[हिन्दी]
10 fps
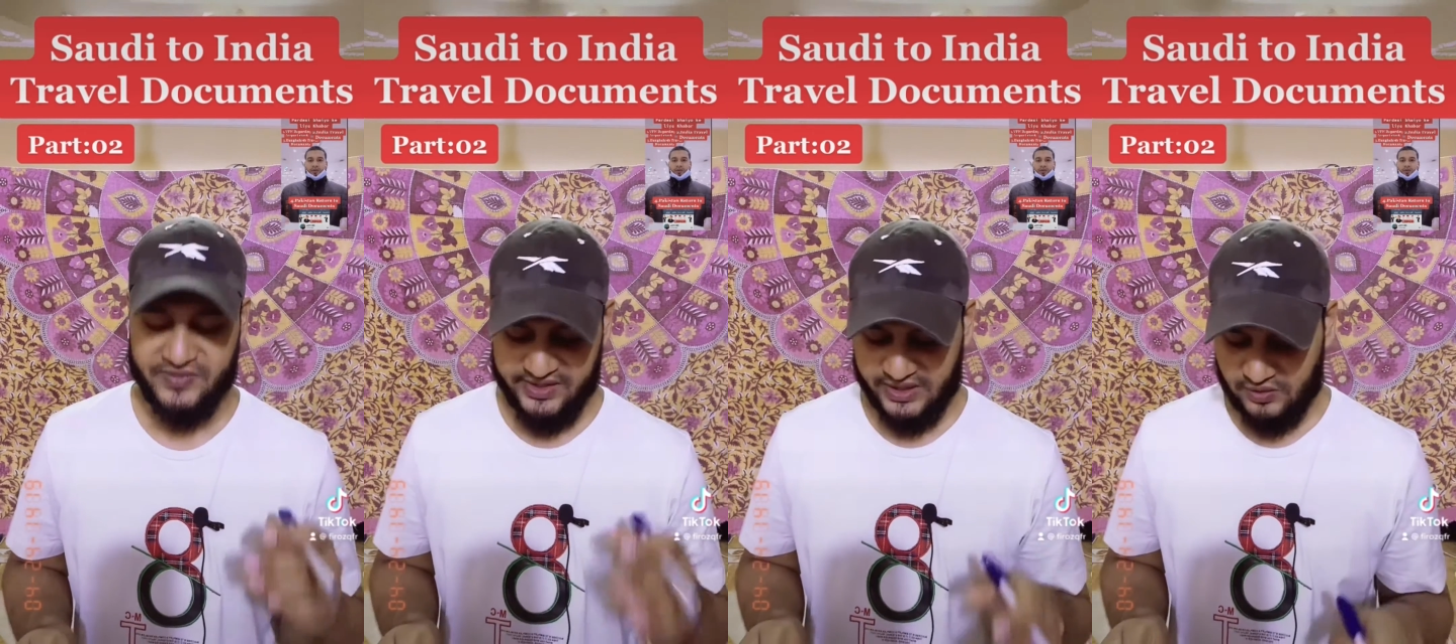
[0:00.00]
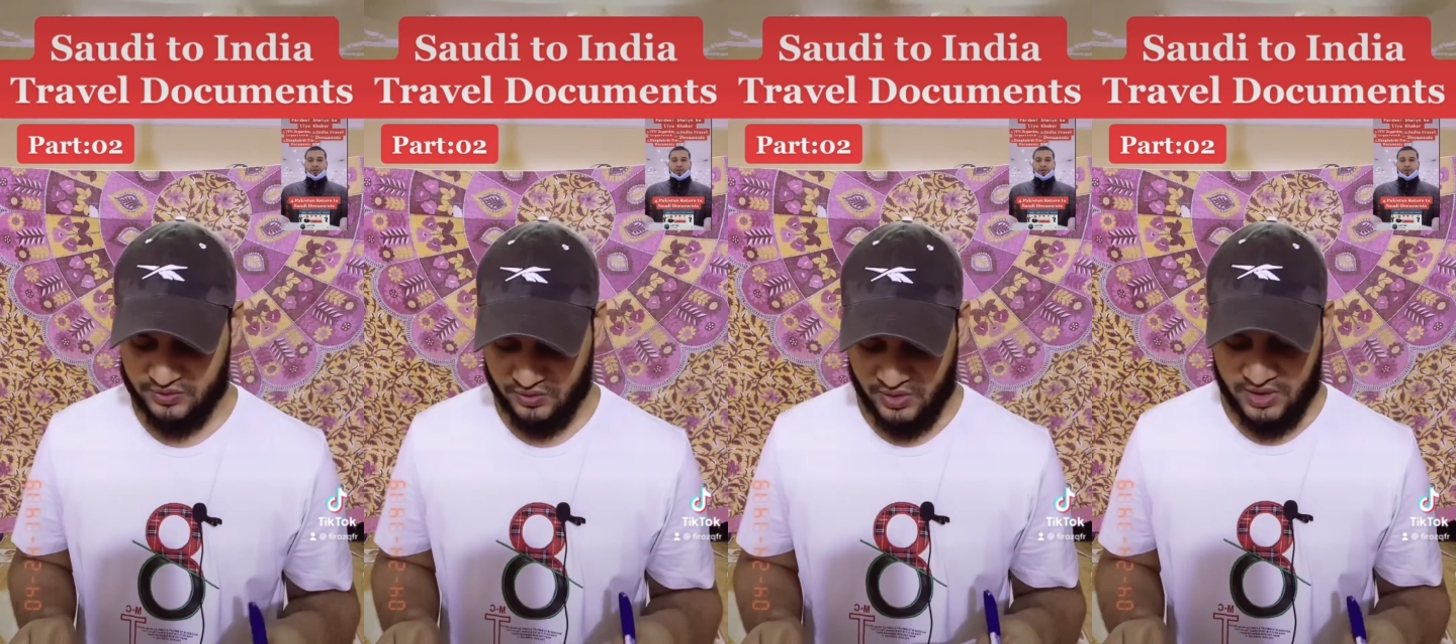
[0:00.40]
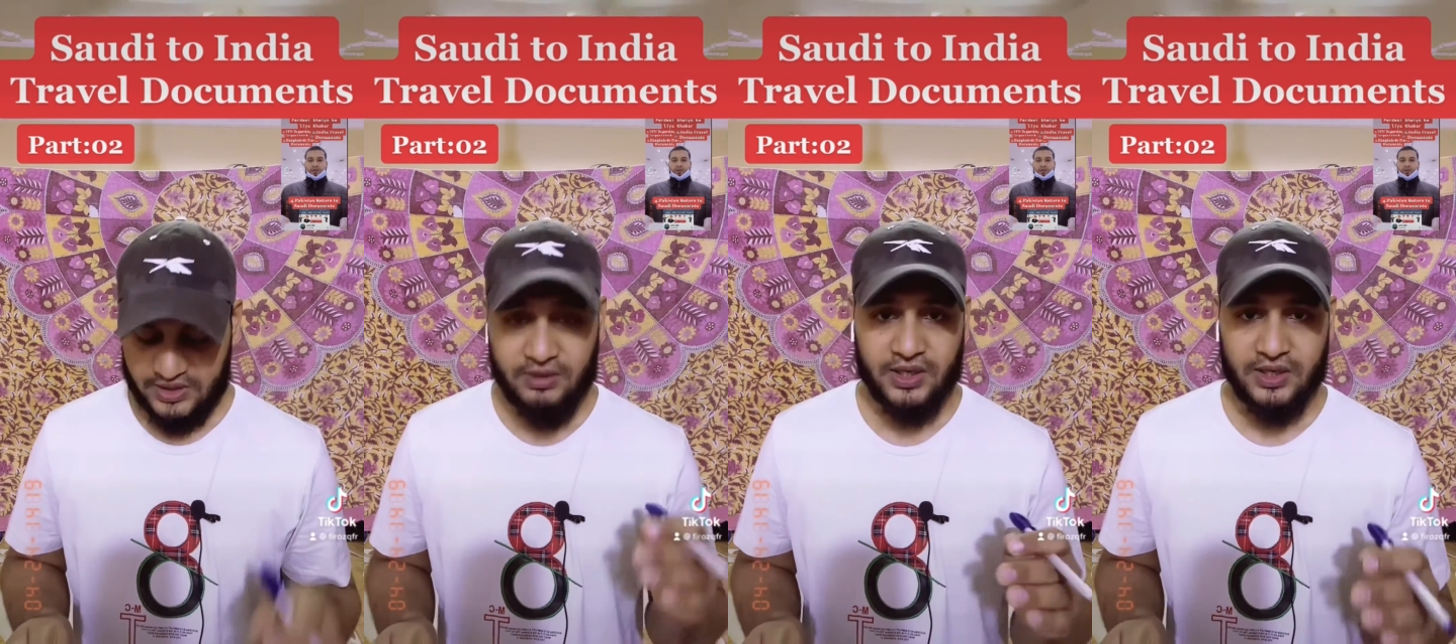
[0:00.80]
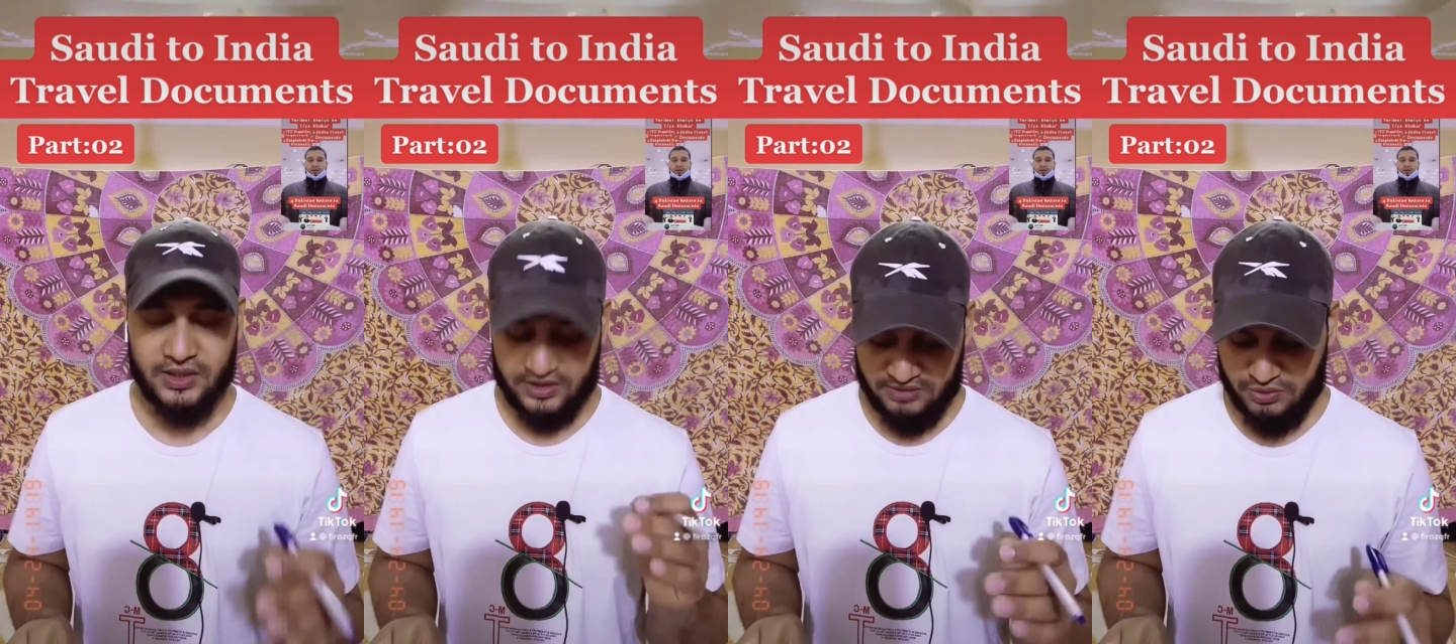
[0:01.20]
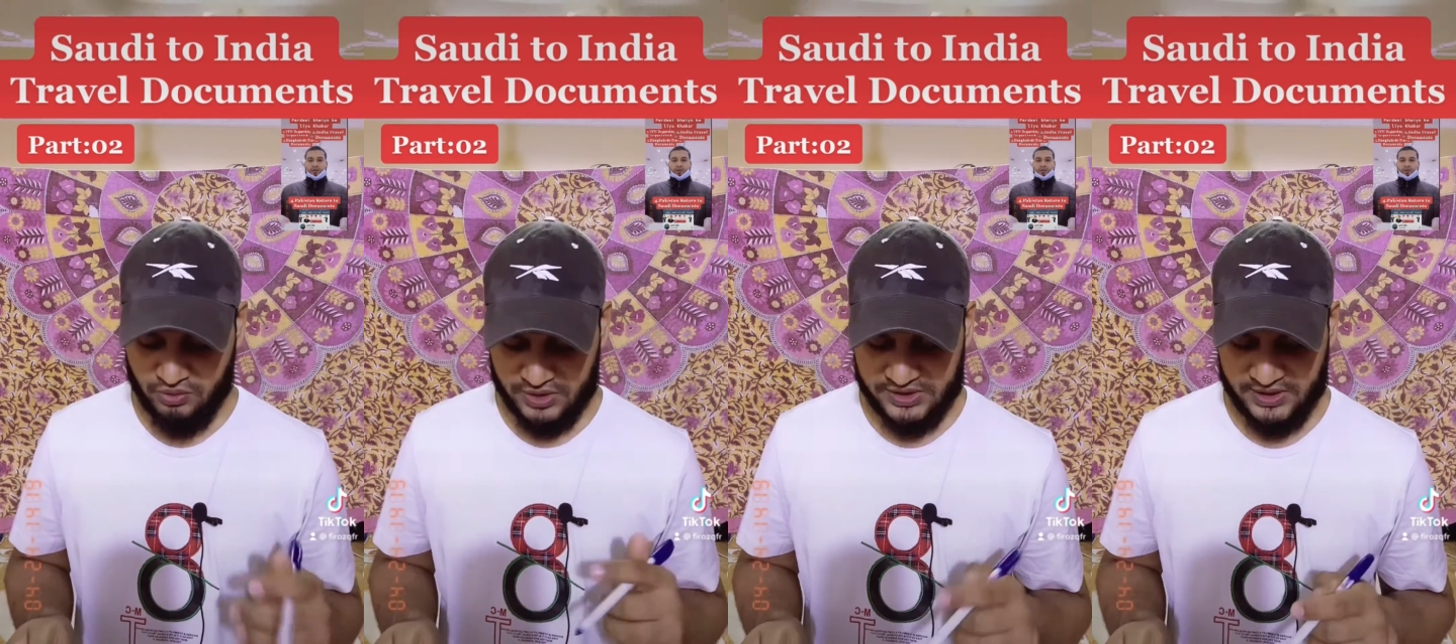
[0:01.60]
ठीक है ना दोस्तों ना इम्यून
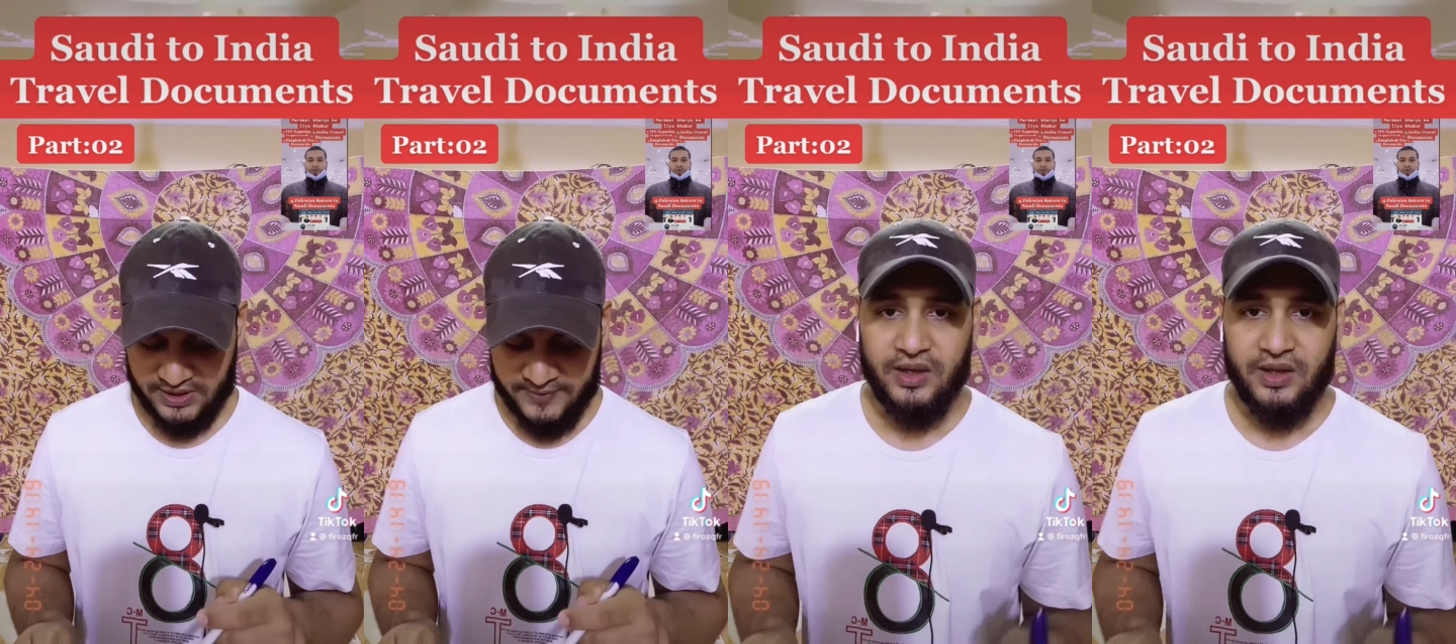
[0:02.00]
होना चाहिए